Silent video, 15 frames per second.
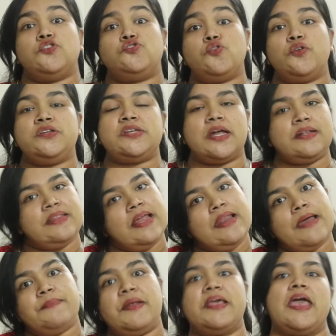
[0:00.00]
সরিষার
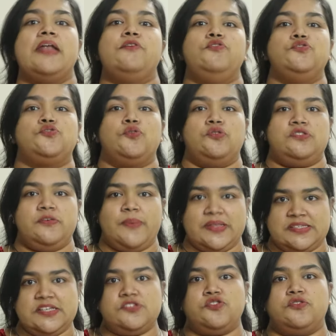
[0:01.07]
তেলই আমরা কেন ইউজ করছি
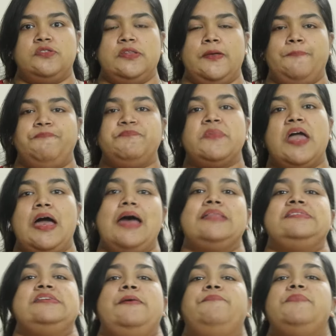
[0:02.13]
বাচ্চার যত্নে
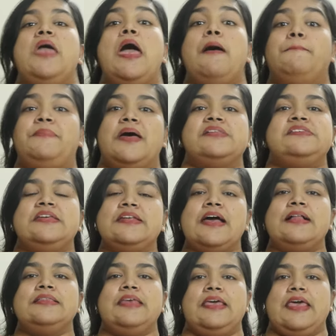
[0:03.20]
আচ্ছা
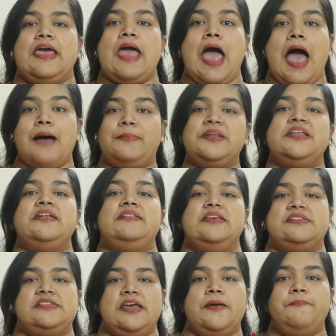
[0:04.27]
প্রাচীনকাল থেকে আমাদের
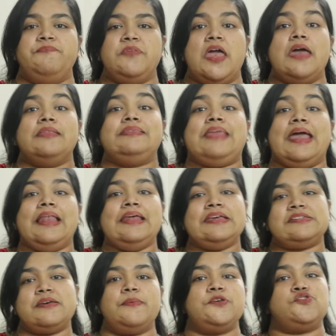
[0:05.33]
দেশে তেল
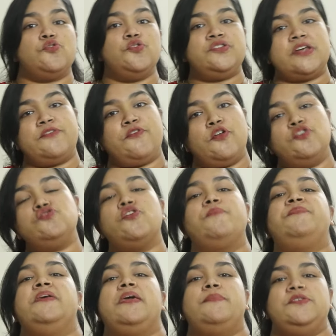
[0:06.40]
হিসাবে সরিষার ফলন সব
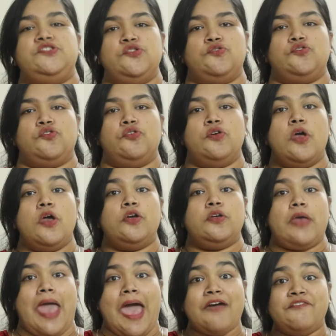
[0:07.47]
থেকে বেশি হতো
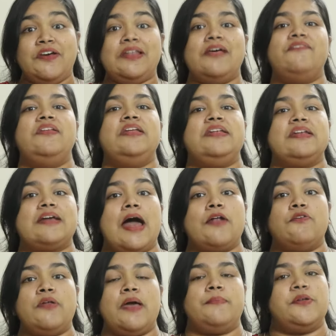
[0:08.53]
অ্যাভেলেবিলিটির
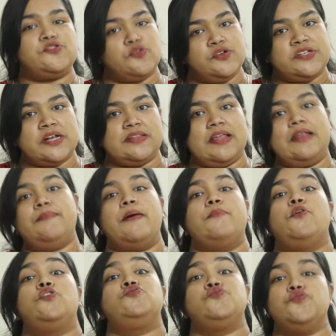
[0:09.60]
কারণে আমরা সরিষার তেলের
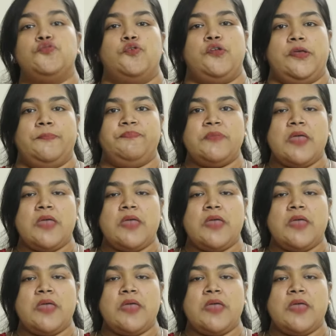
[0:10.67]
ব্যবহার শুরু করি